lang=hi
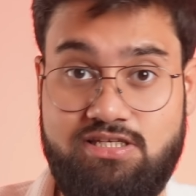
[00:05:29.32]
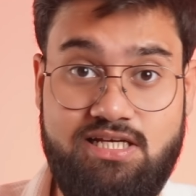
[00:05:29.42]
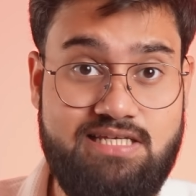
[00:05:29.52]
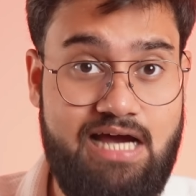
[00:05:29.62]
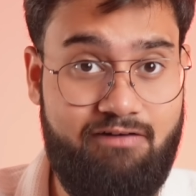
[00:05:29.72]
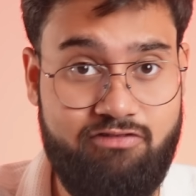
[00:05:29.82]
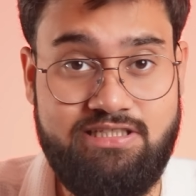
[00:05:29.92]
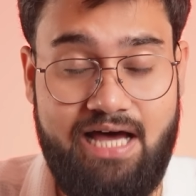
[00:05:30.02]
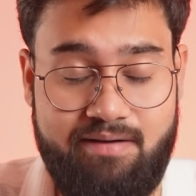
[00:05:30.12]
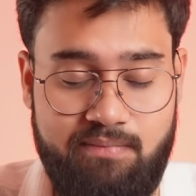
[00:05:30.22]
फीचर्स काफी
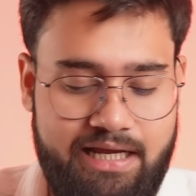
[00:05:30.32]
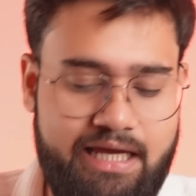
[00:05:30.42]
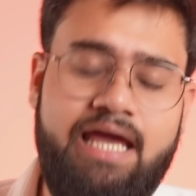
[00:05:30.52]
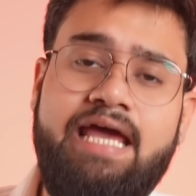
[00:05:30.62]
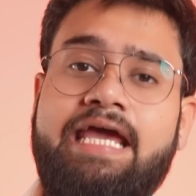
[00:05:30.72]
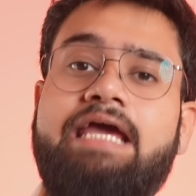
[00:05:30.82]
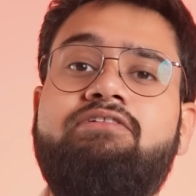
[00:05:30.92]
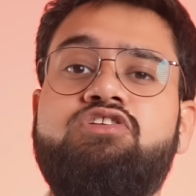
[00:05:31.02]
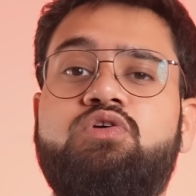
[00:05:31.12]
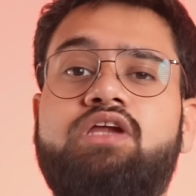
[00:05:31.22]
सारे मिलेंगे
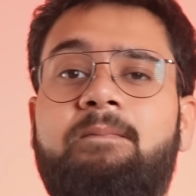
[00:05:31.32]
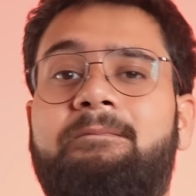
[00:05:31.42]
इवन जो इनके